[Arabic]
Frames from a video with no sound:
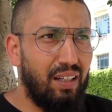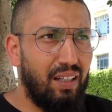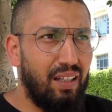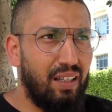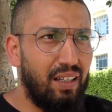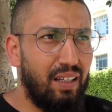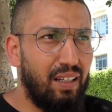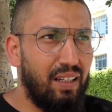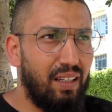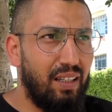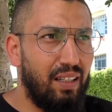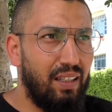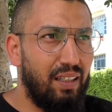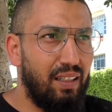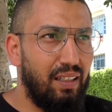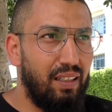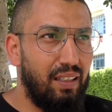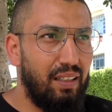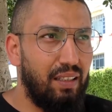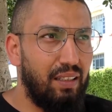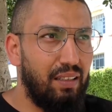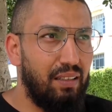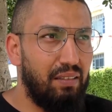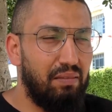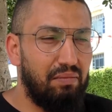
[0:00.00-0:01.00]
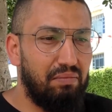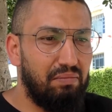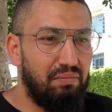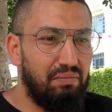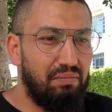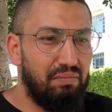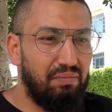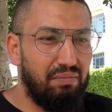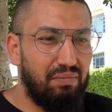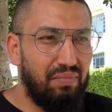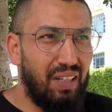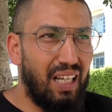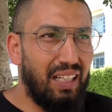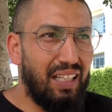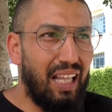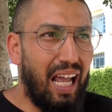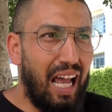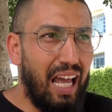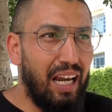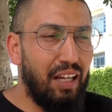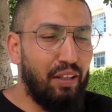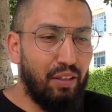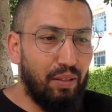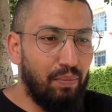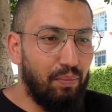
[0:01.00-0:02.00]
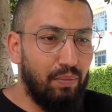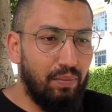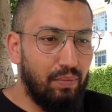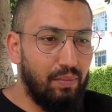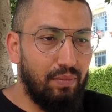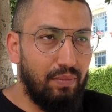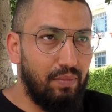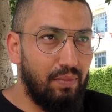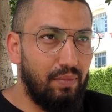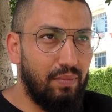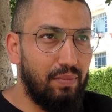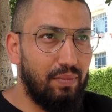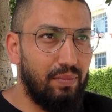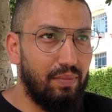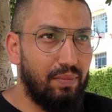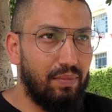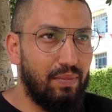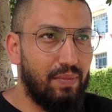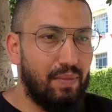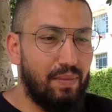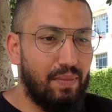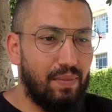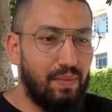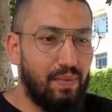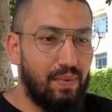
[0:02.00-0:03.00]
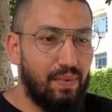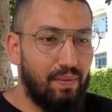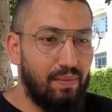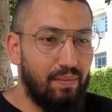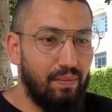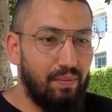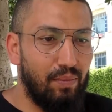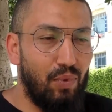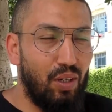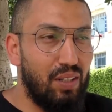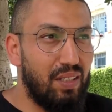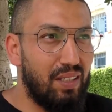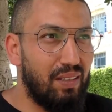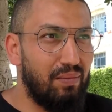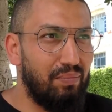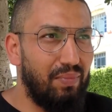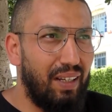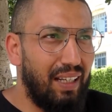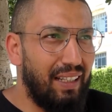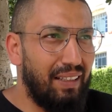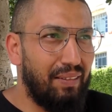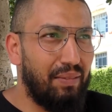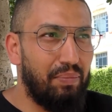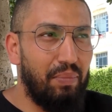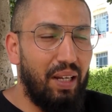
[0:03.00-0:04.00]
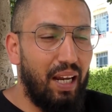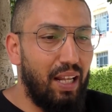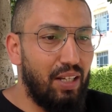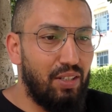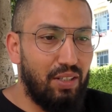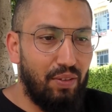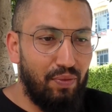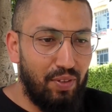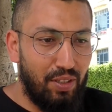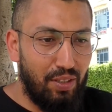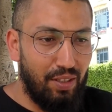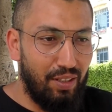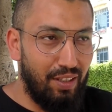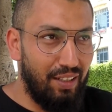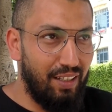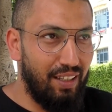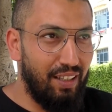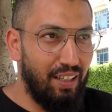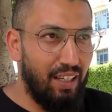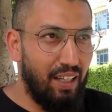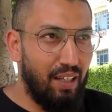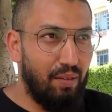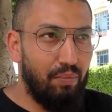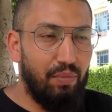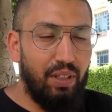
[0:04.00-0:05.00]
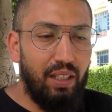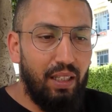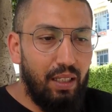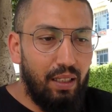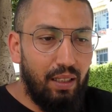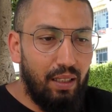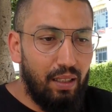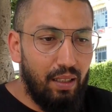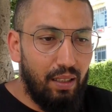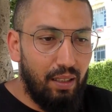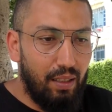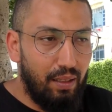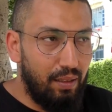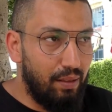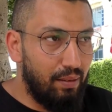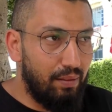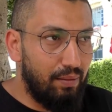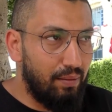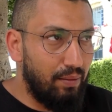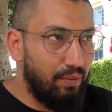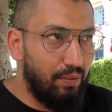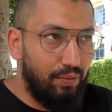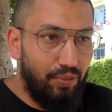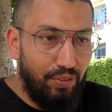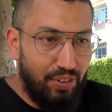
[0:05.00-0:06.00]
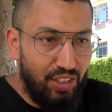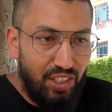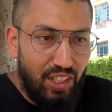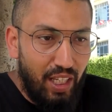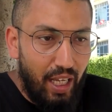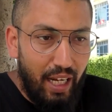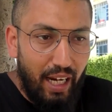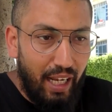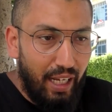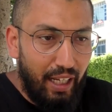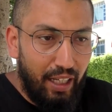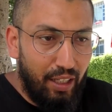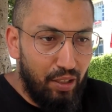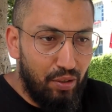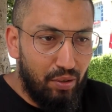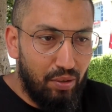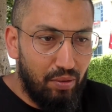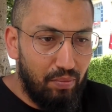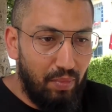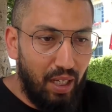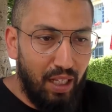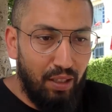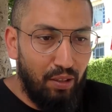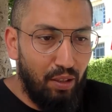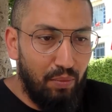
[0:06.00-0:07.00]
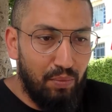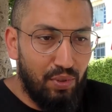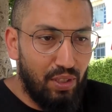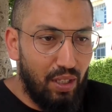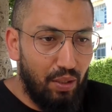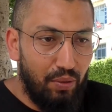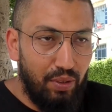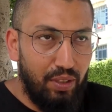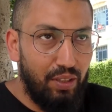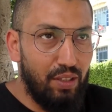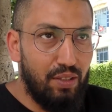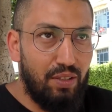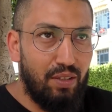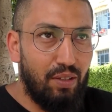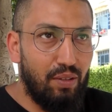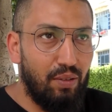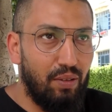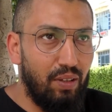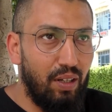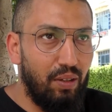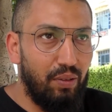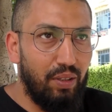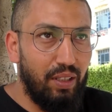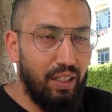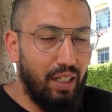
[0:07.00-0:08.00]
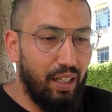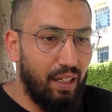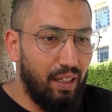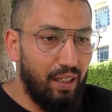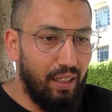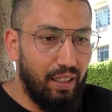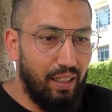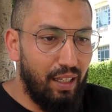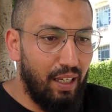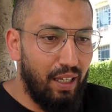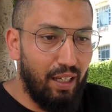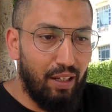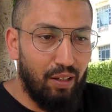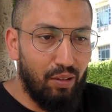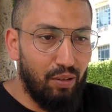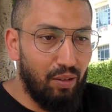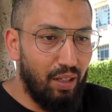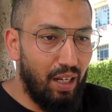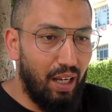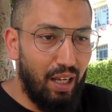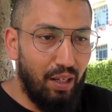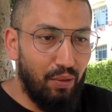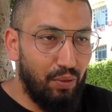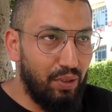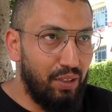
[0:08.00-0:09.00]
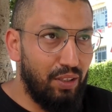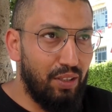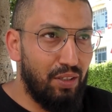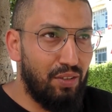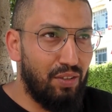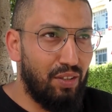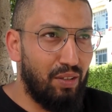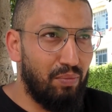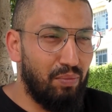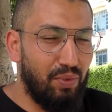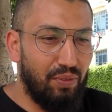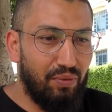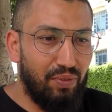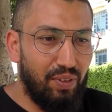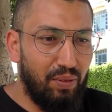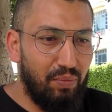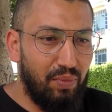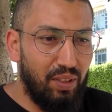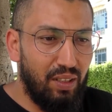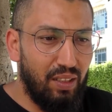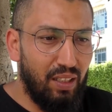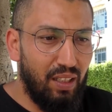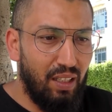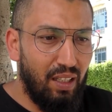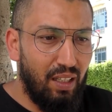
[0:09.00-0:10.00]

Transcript: آه معناتها حالتهم ما ما ما نعرفش كيفاش مي في الشارع يعيشوا ما عندهمش لوين يسكنوا لوين ياكلوا لا وين يشربوا فهمت